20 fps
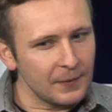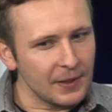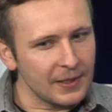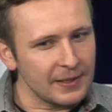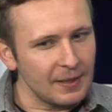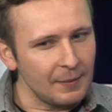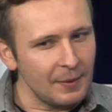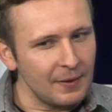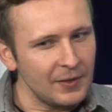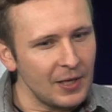y,
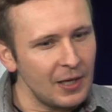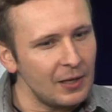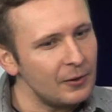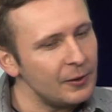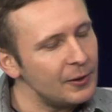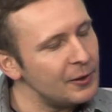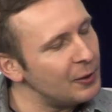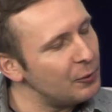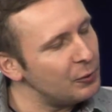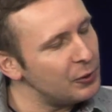zabawne, ale
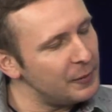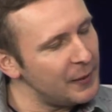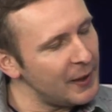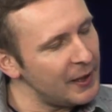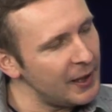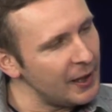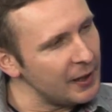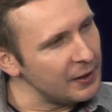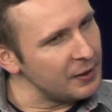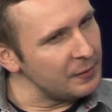oni są
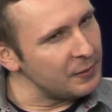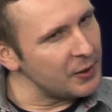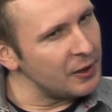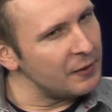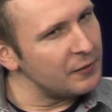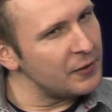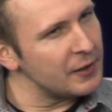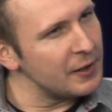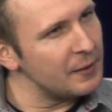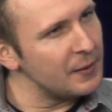uśmiechnięci.
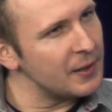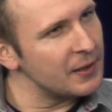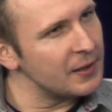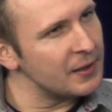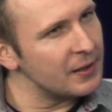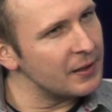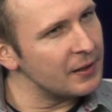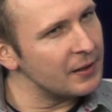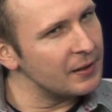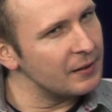Przede wszystkim
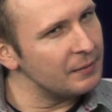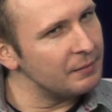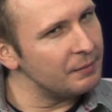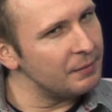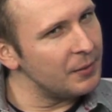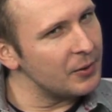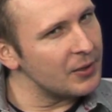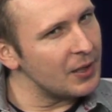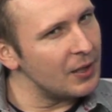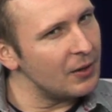jest y,
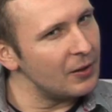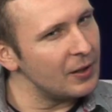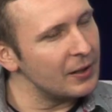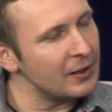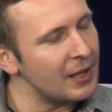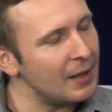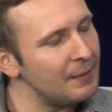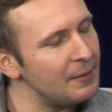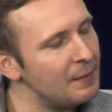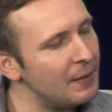poza
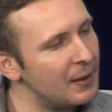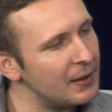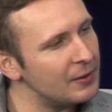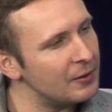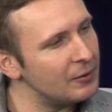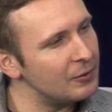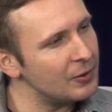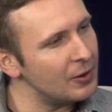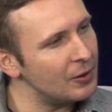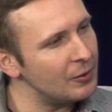Holendrami
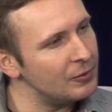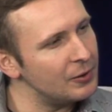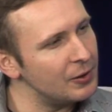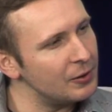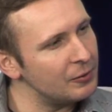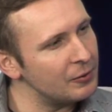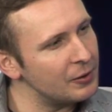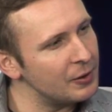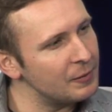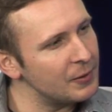bardzo dużo ludzi,
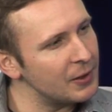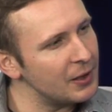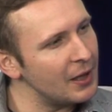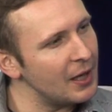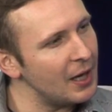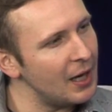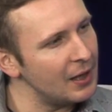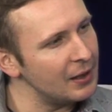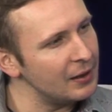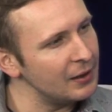którzy
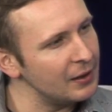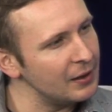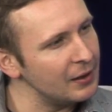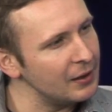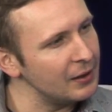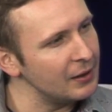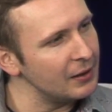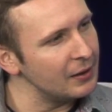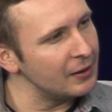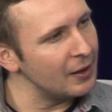
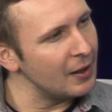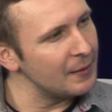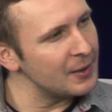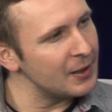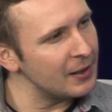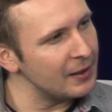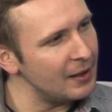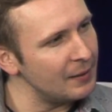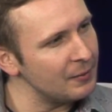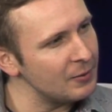przyjechali do
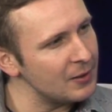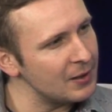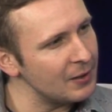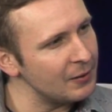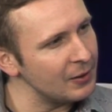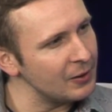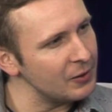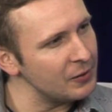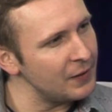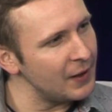Amsterdamu z
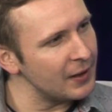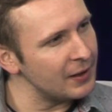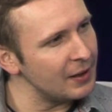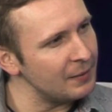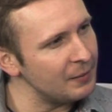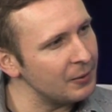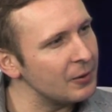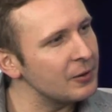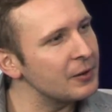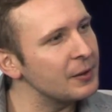całego
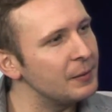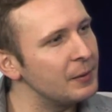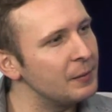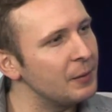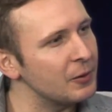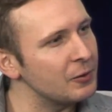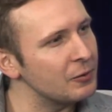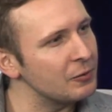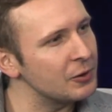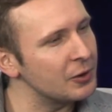świata po to, żeby
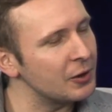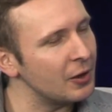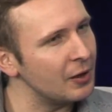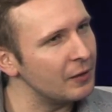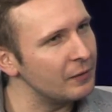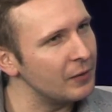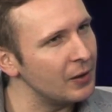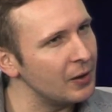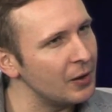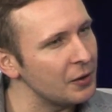poczuć
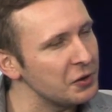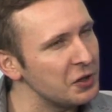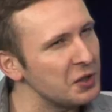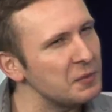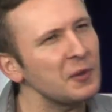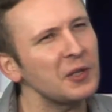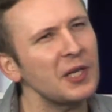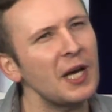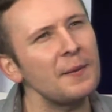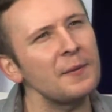trochę wolności.
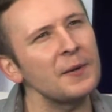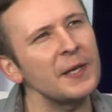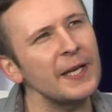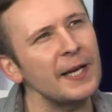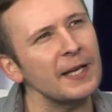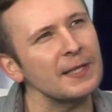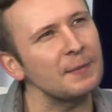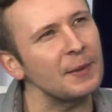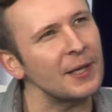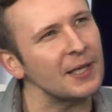Spotkałem
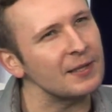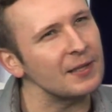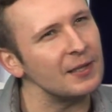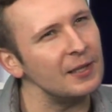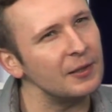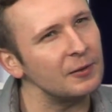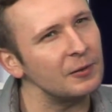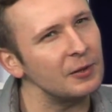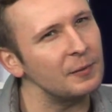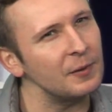Rika z
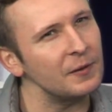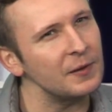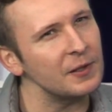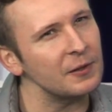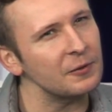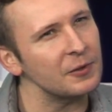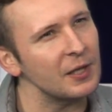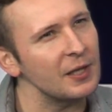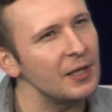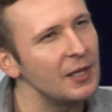Brazylii, który
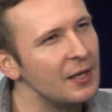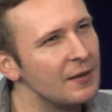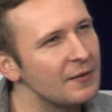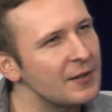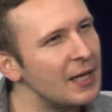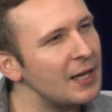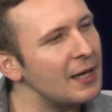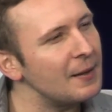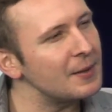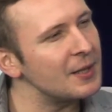powiedział, że
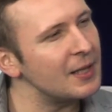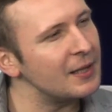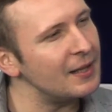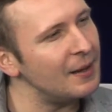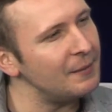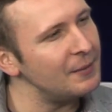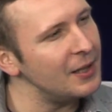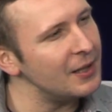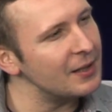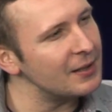wcale
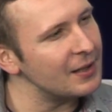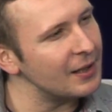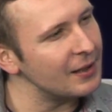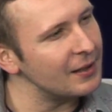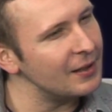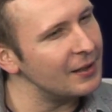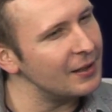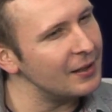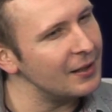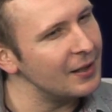Amsterdam nie jest
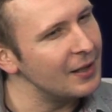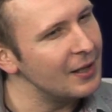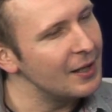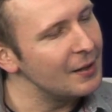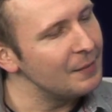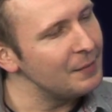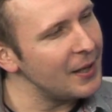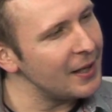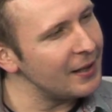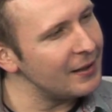taki
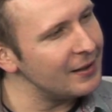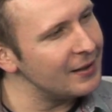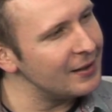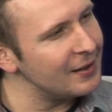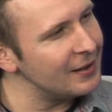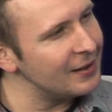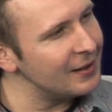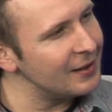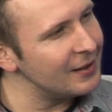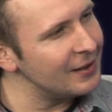
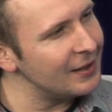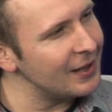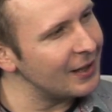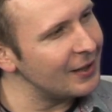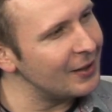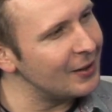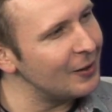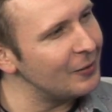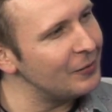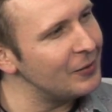piękny,
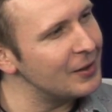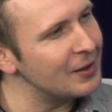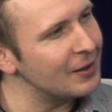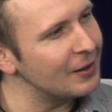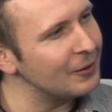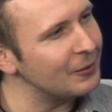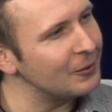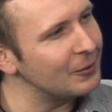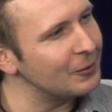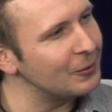jak go
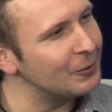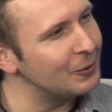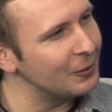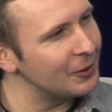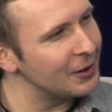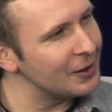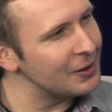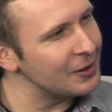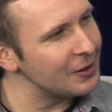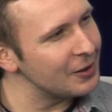widzą
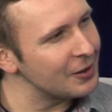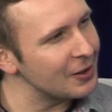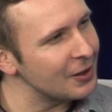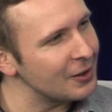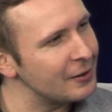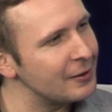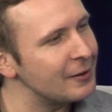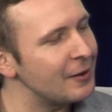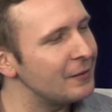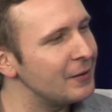turyści, że
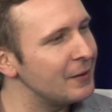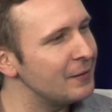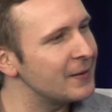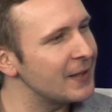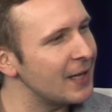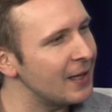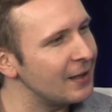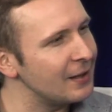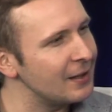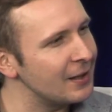życie Aha. w nim mhm.
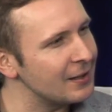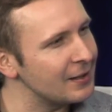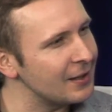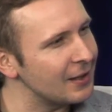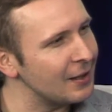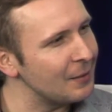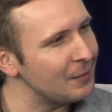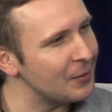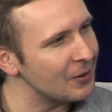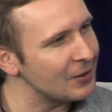wcale nie jest
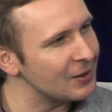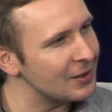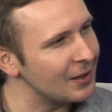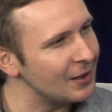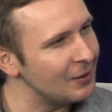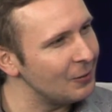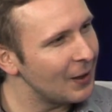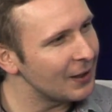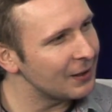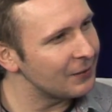takie
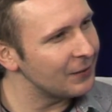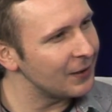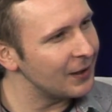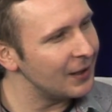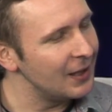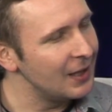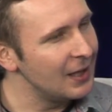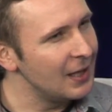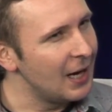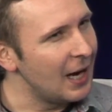proste i
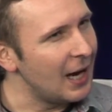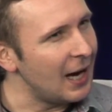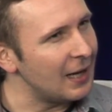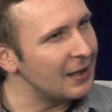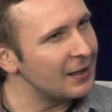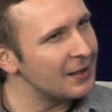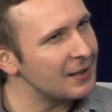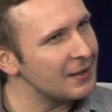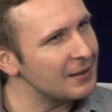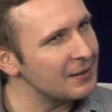łatwe,
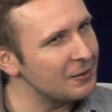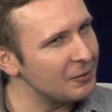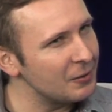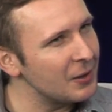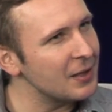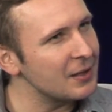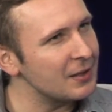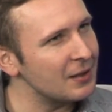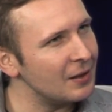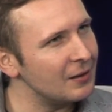ale z
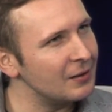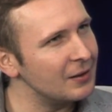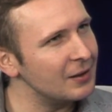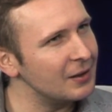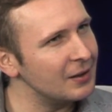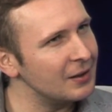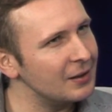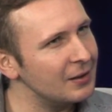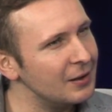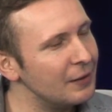drugiej
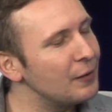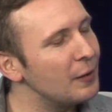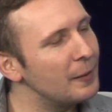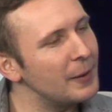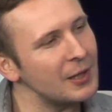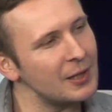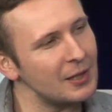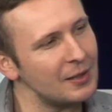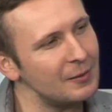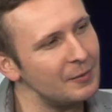strony nie
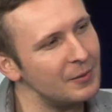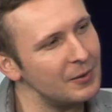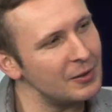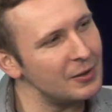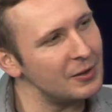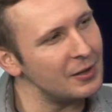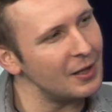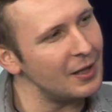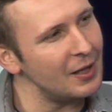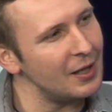wyobraża sobie
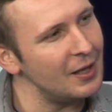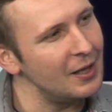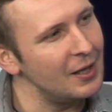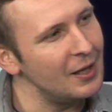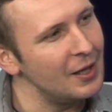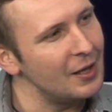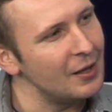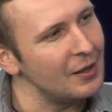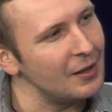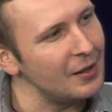życia
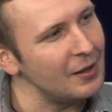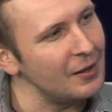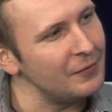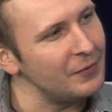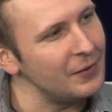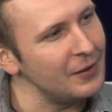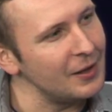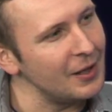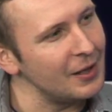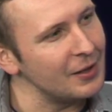e,
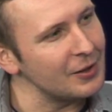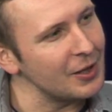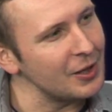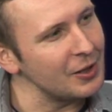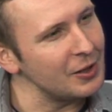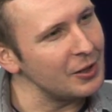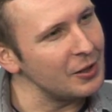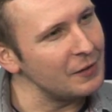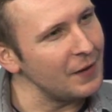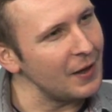w innej
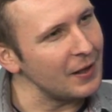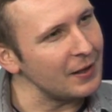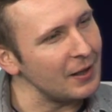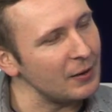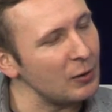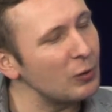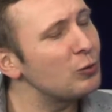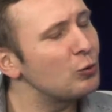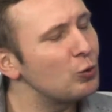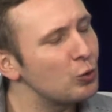części świata.
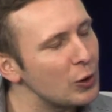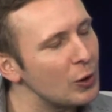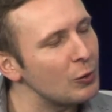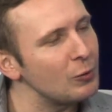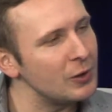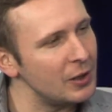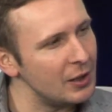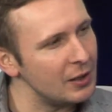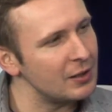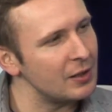No dużo
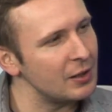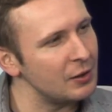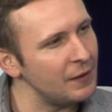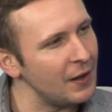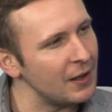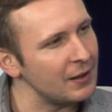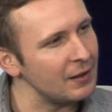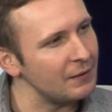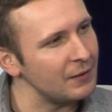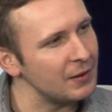ludzi jest ze
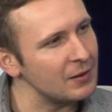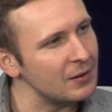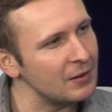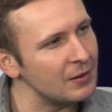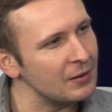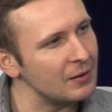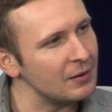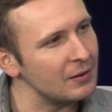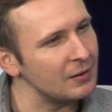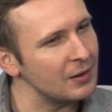świata, więc
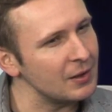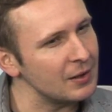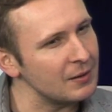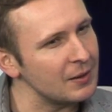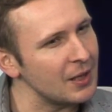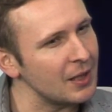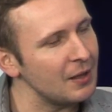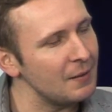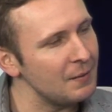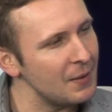to
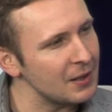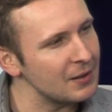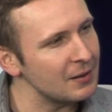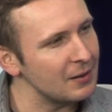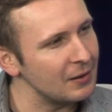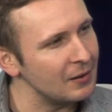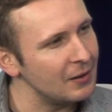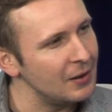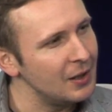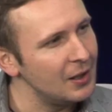jest takie
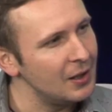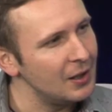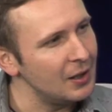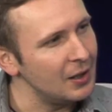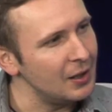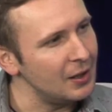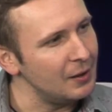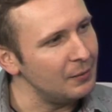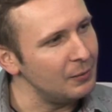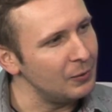miasto
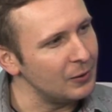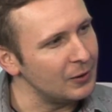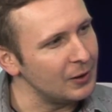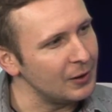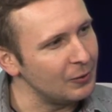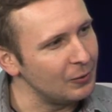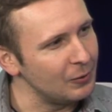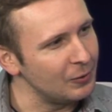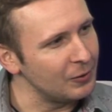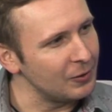e,
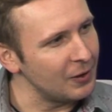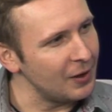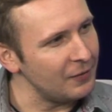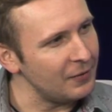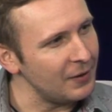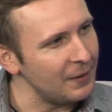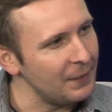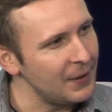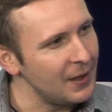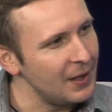multikulturowe.